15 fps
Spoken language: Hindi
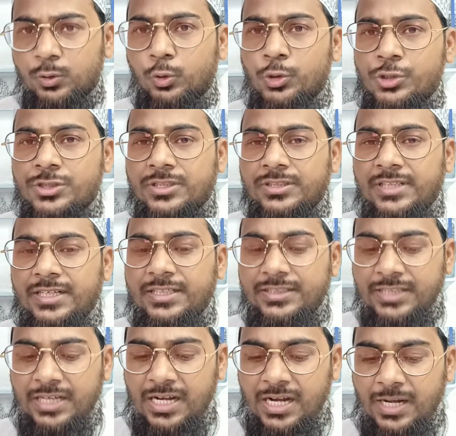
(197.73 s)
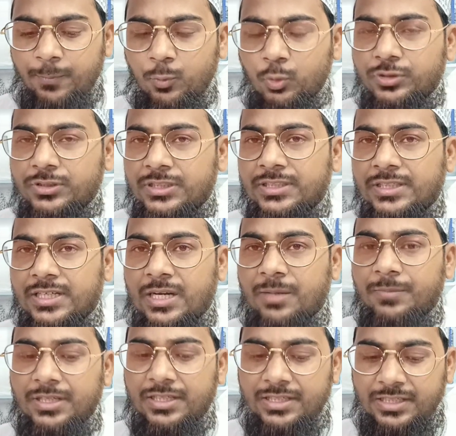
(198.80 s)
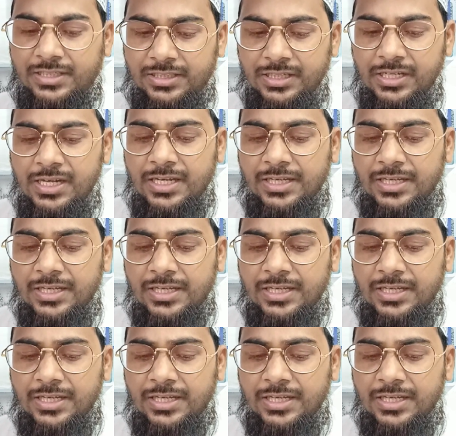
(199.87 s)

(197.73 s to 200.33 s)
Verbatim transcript: खुश्क धनिया आपको तीन ग्राम लेना है